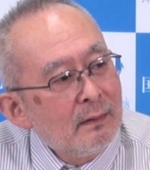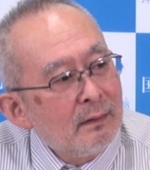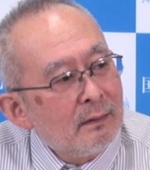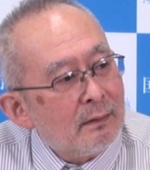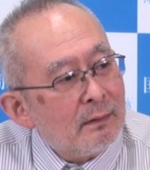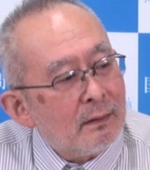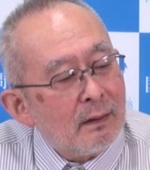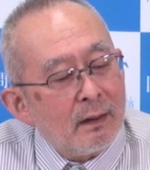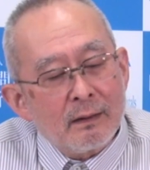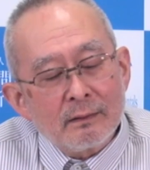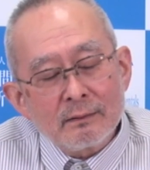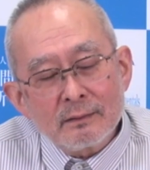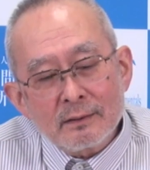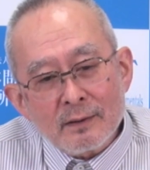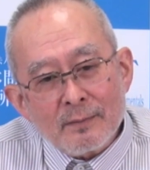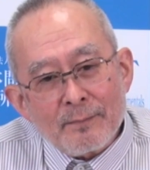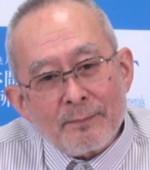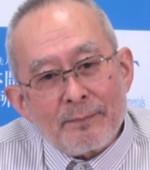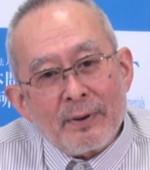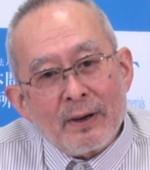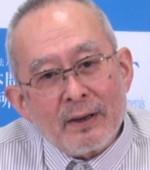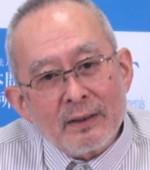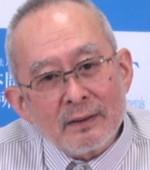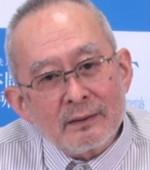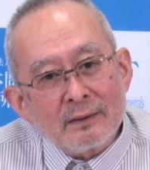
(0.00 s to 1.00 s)
なんで
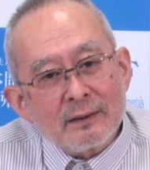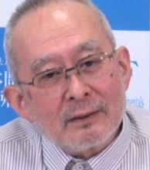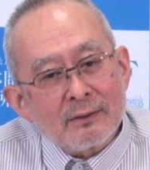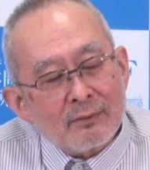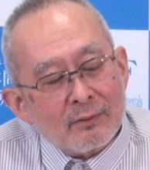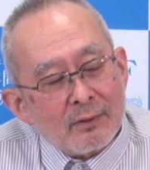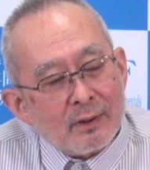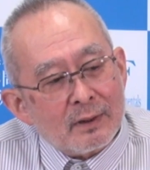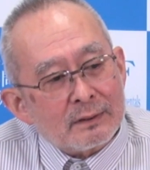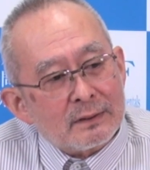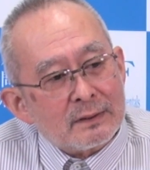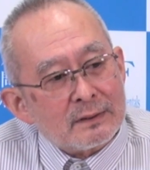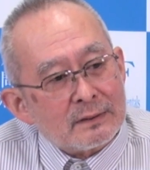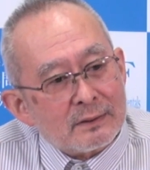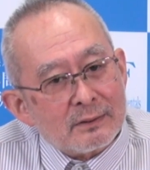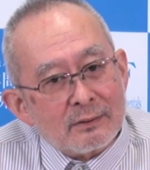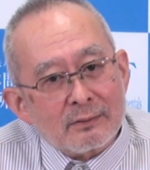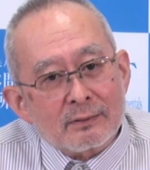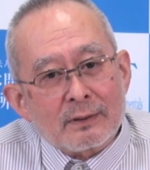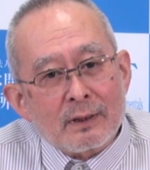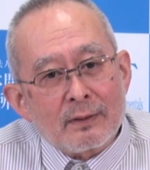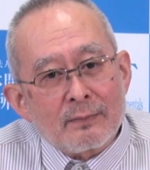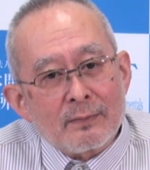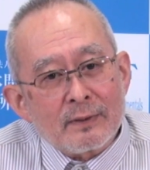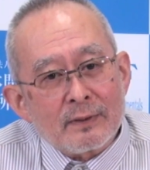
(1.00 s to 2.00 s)
バイデンを勝たせ
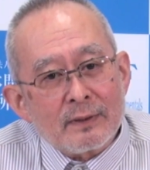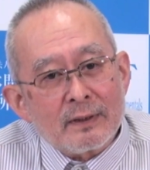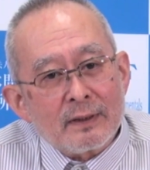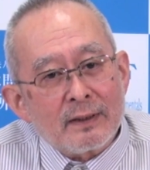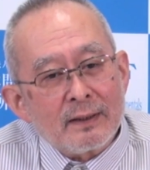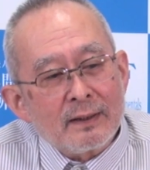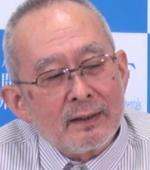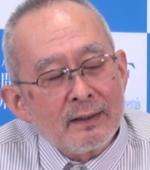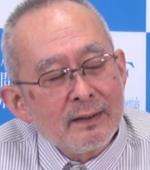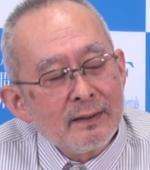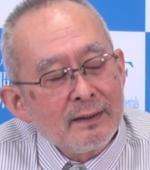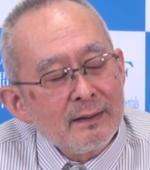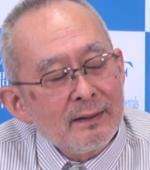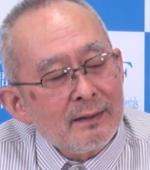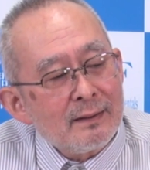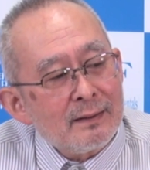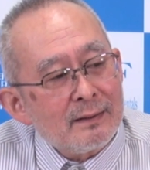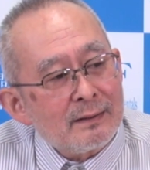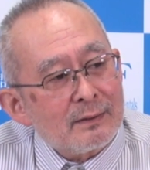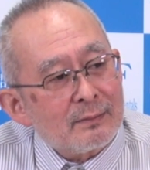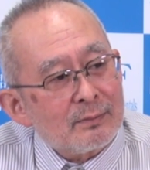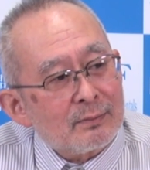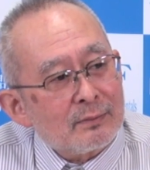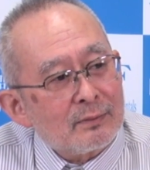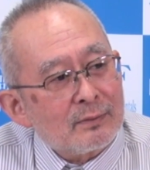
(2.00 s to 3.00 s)
るために、えー、
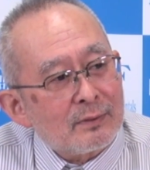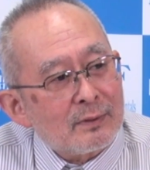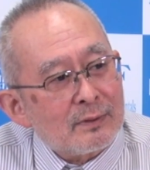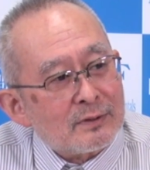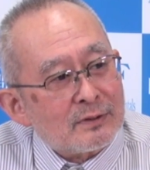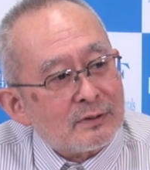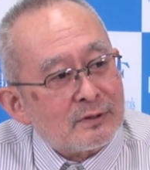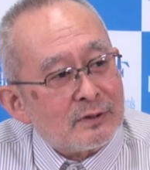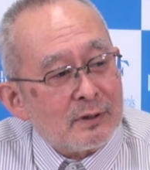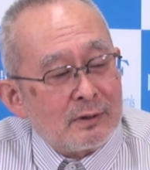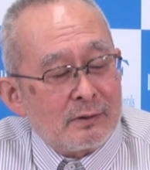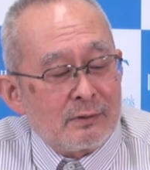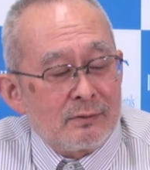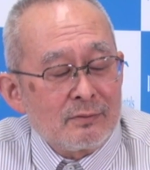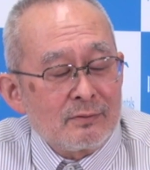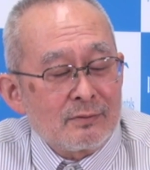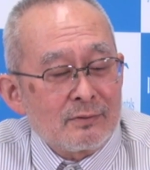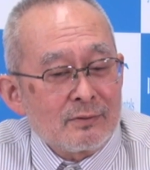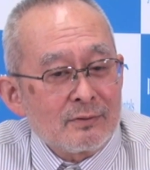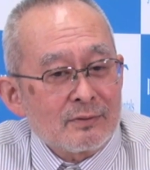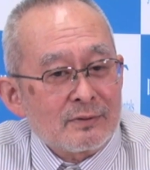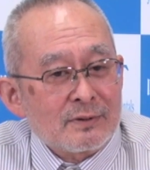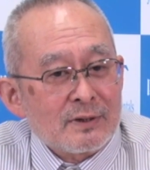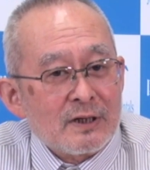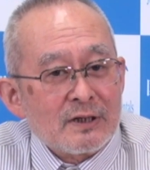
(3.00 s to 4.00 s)
自分たち石油
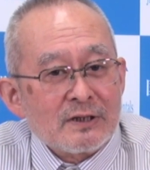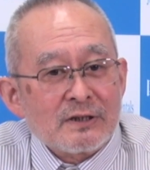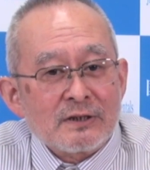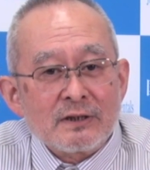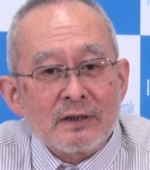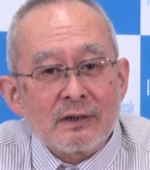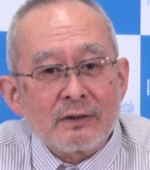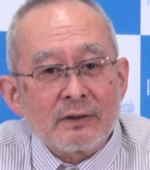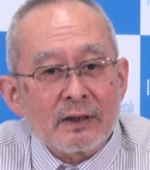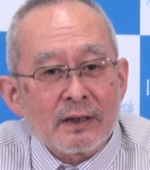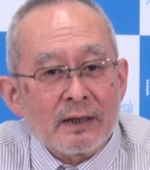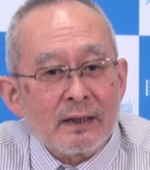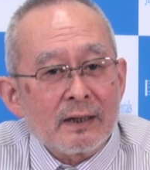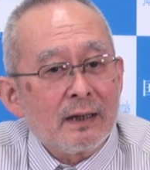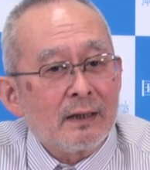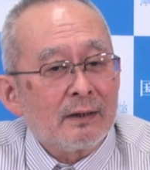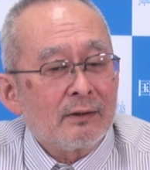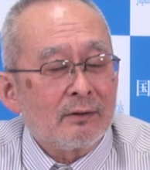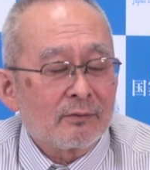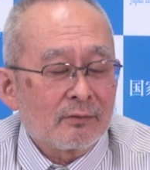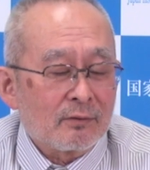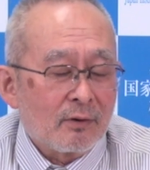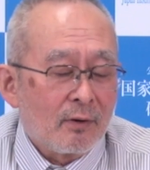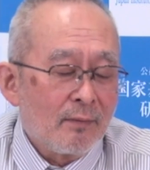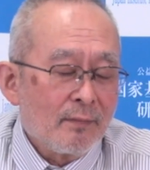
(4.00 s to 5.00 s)
増産しないといけない
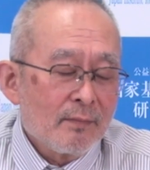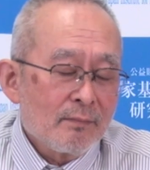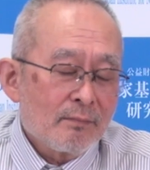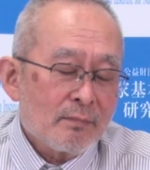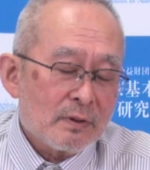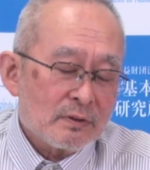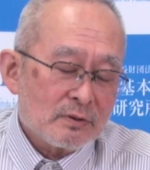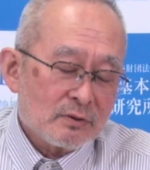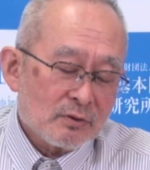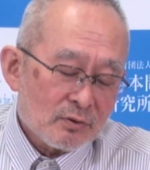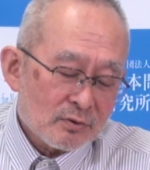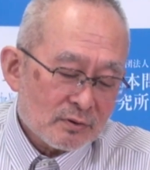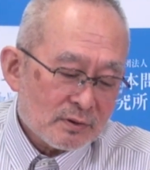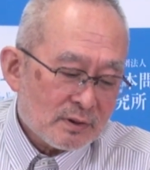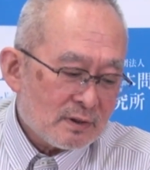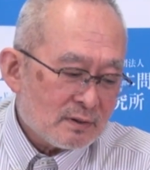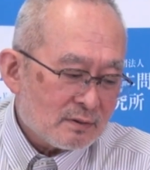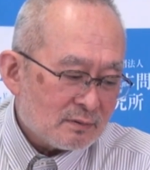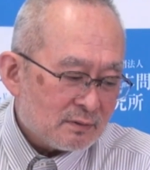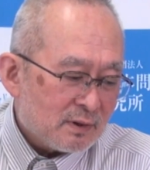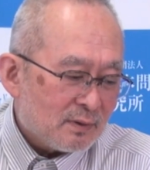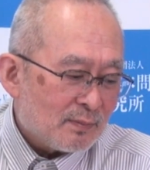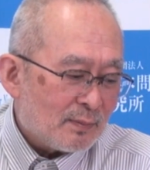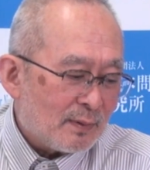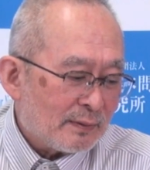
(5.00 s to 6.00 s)
のと、まあ、増産
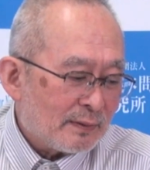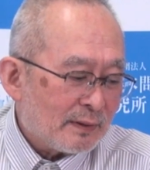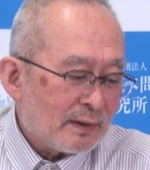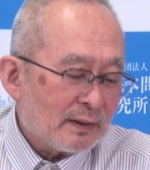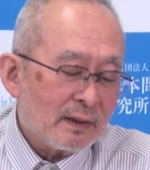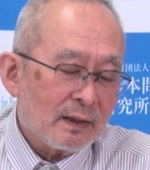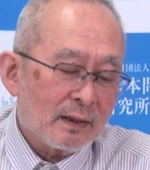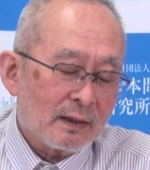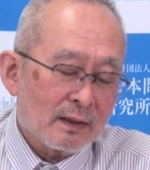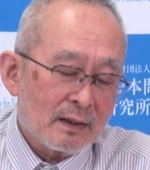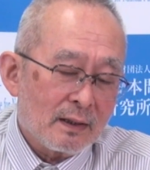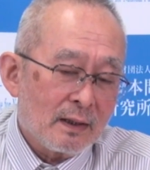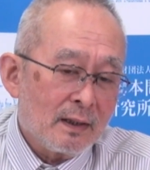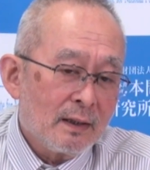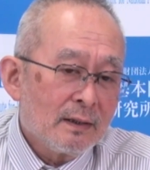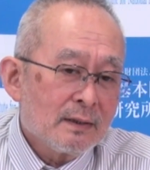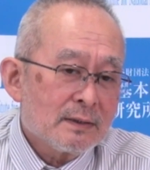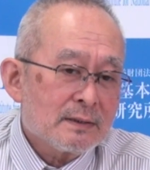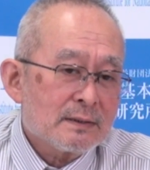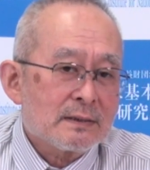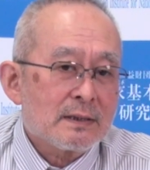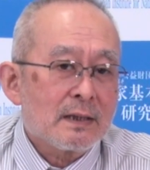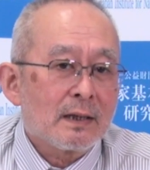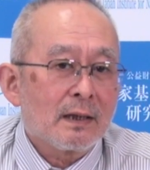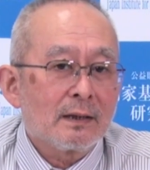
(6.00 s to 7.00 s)
すれば値段が
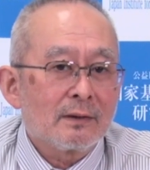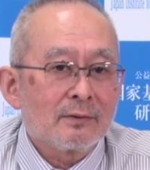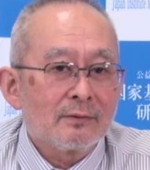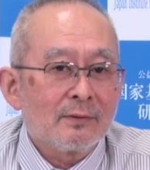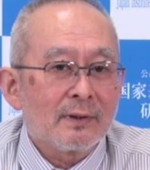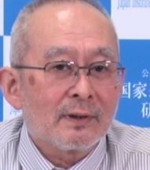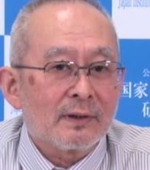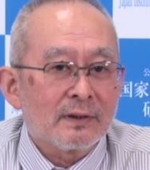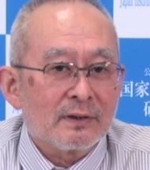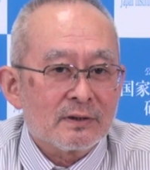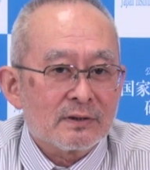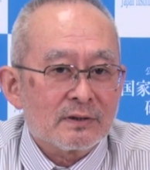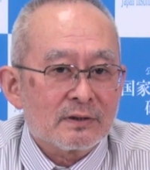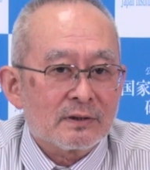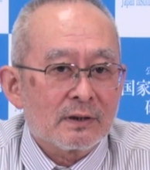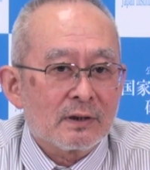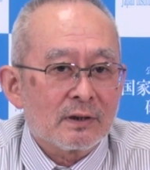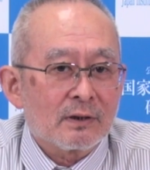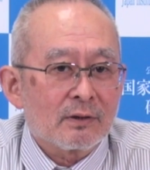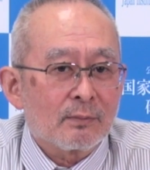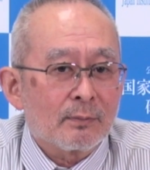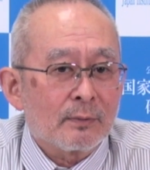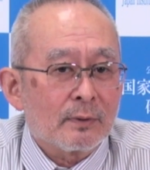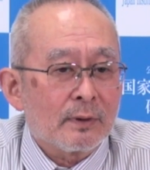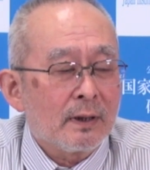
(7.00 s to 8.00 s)
下がるわけですけ
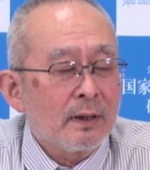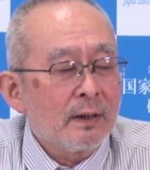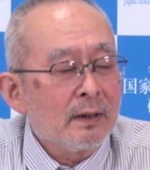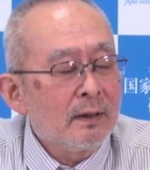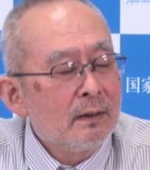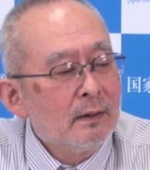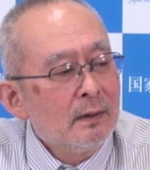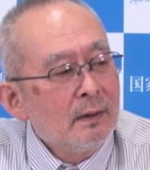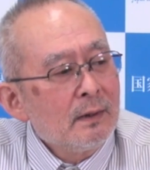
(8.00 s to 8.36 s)
れどもね。